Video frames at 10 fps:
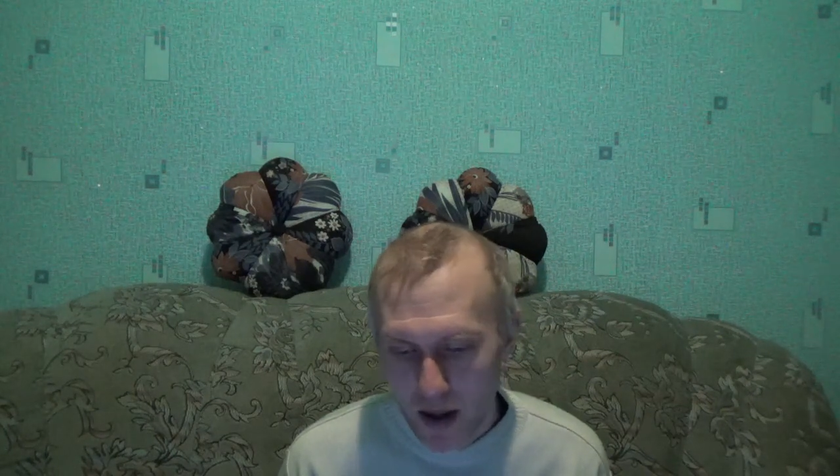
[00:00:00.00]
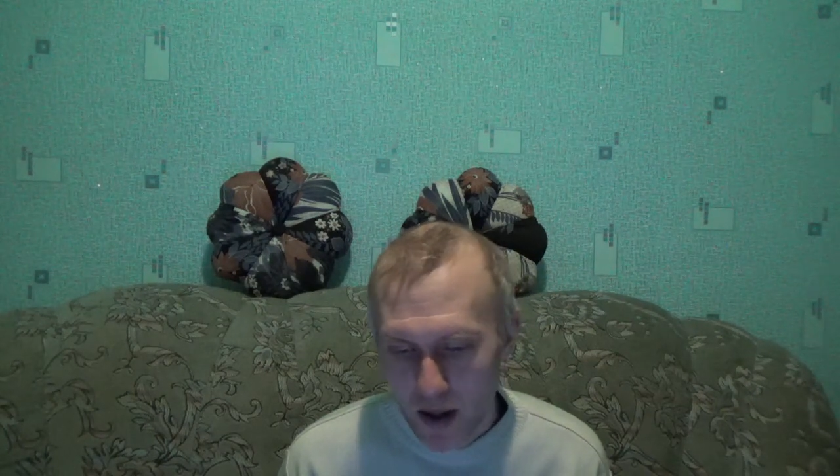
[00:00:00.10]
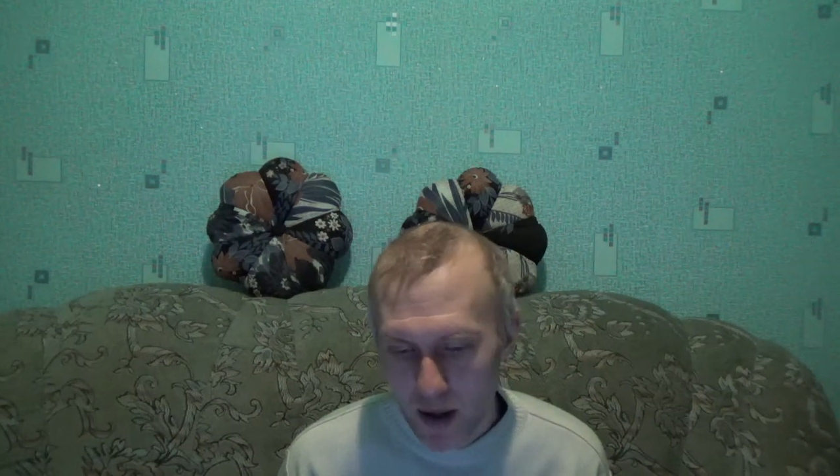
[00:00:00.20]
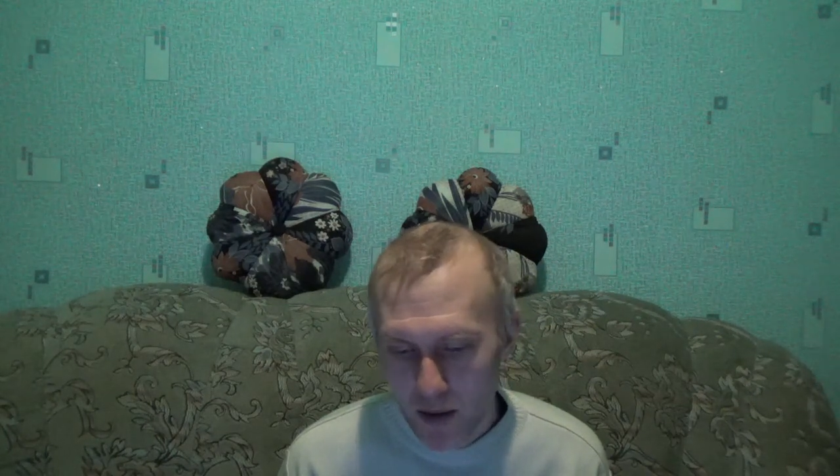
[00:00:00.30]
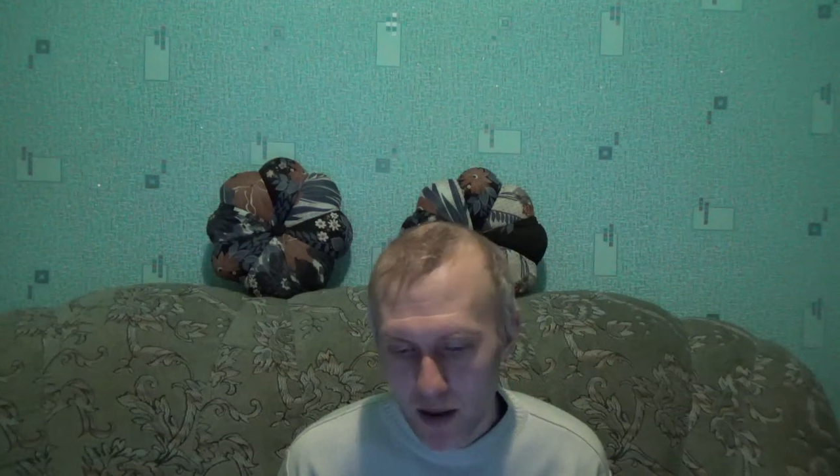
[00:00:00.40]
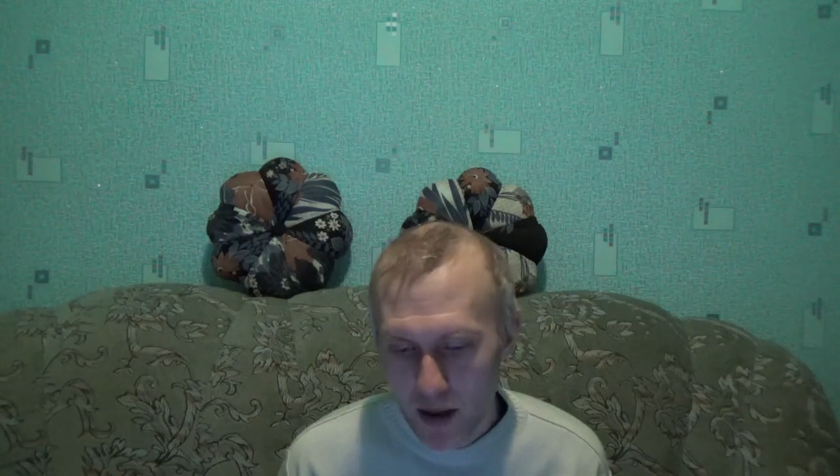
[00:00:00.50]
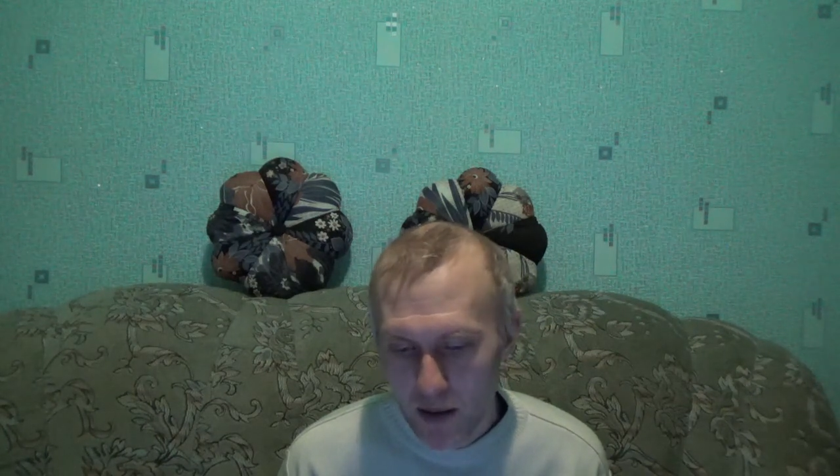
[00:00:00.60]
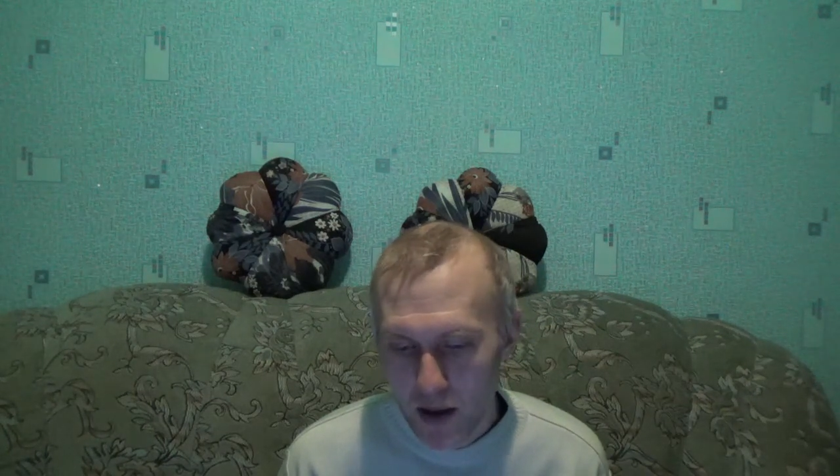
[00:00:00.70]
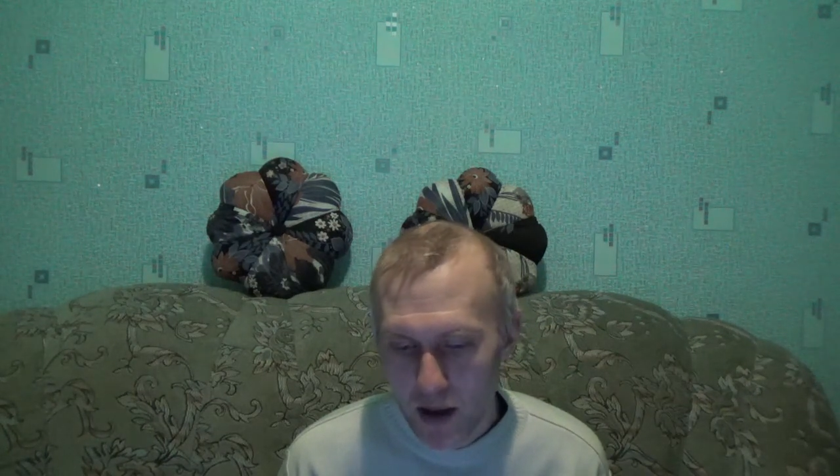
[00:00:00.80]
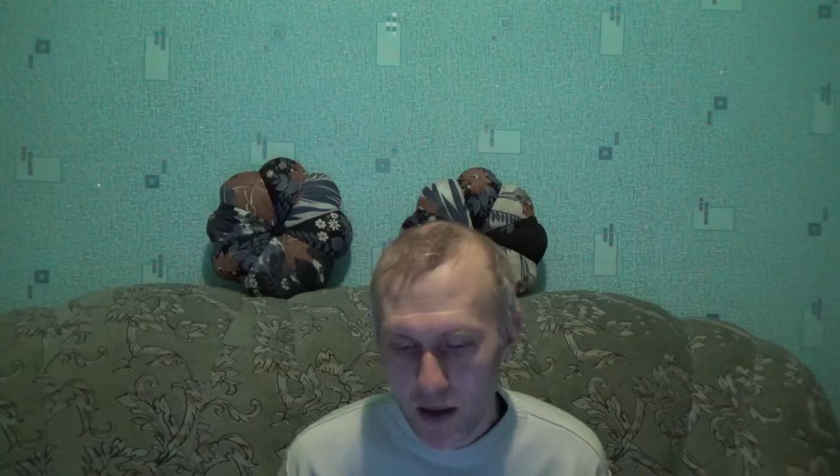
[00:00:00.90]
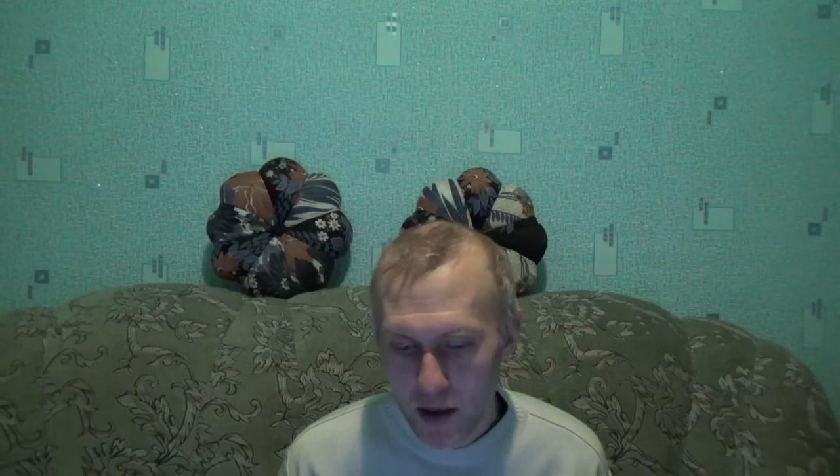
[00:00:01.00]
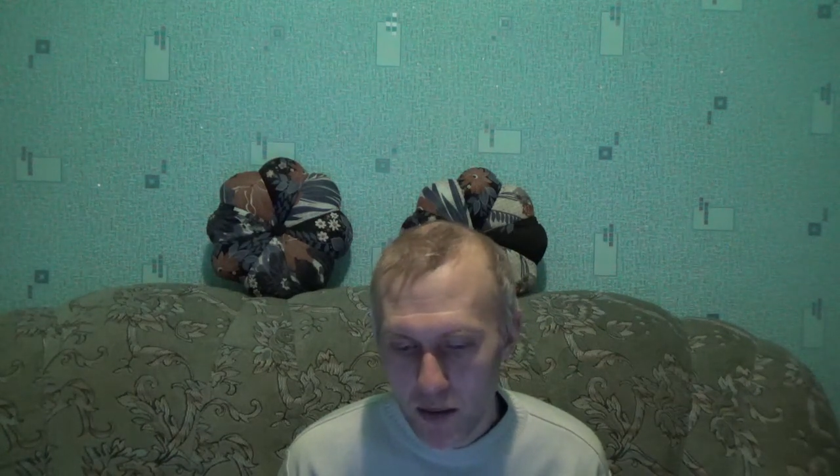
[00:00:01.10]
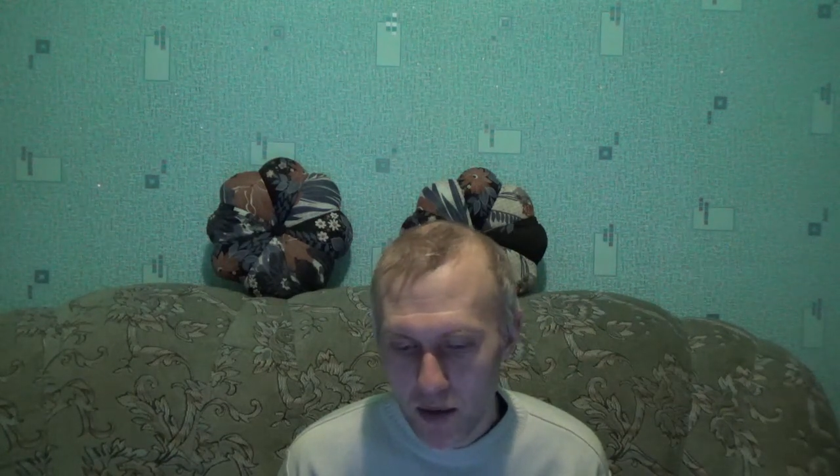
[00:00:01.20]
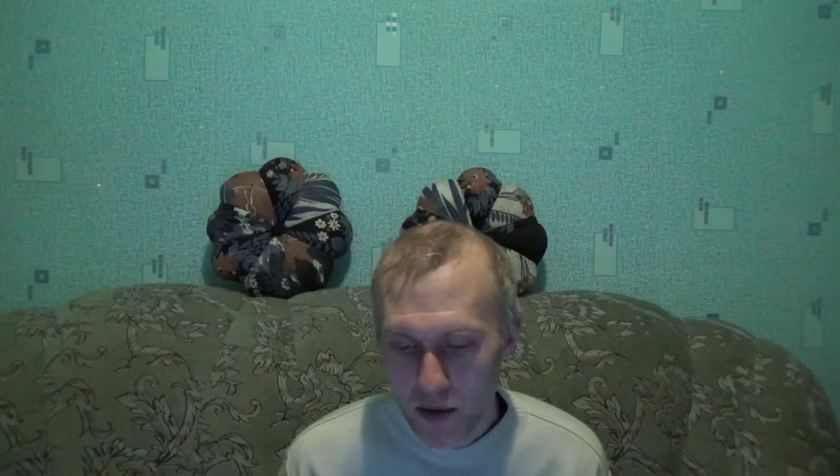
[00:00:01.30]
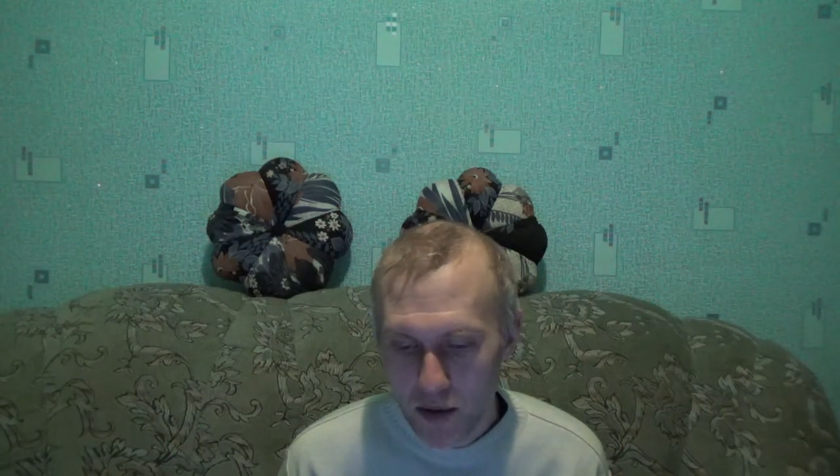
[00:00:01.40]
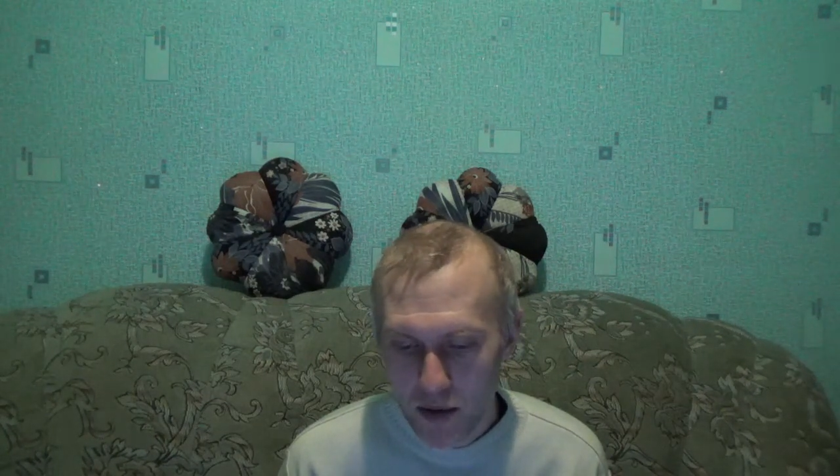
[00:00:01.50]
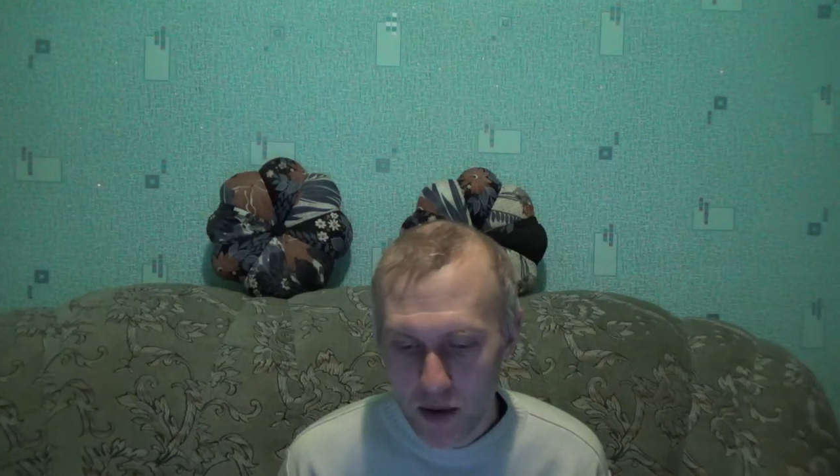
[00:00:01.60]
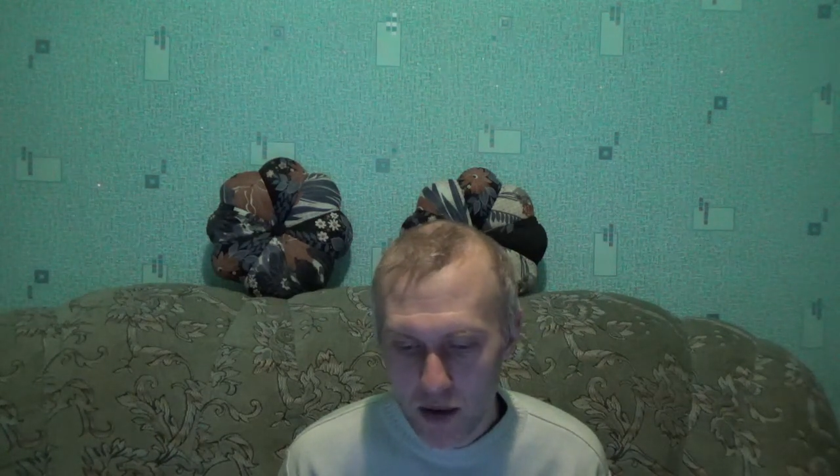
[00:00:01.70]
и восстановлению эксплуатационных